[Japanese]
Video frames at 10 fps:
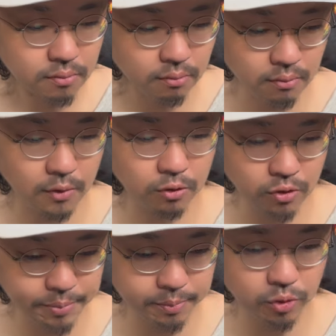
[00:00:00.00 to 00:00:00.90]
うん、
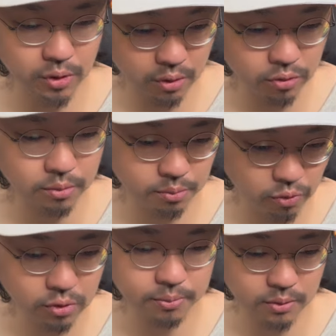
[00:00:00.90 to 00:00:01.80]
スープもチャーシュー
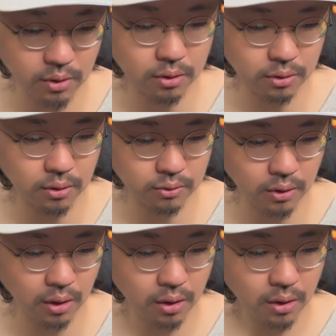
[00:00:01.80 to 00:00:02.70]
も申し分なかったです
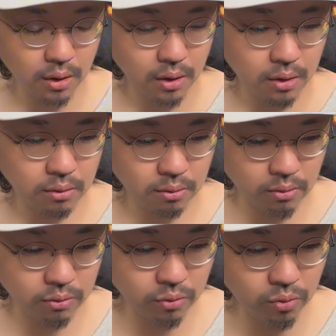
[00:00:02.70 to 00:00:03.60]
ね
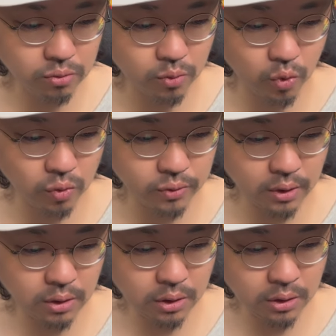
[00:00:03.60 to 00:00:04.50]
うん、すごくこう
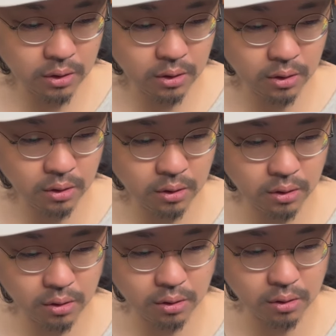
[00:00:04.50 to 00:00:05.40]
全
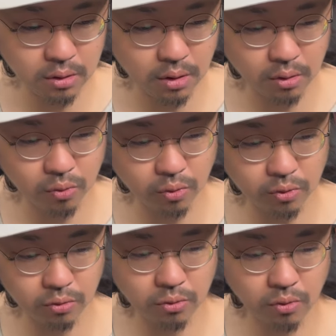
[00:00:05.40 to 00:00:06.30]
体がこう
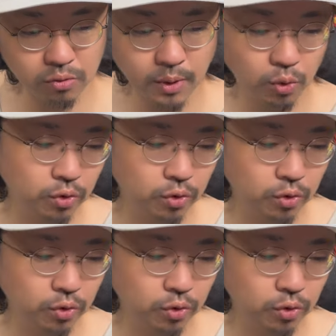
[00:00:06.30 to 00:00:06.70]
キュッとうまいこ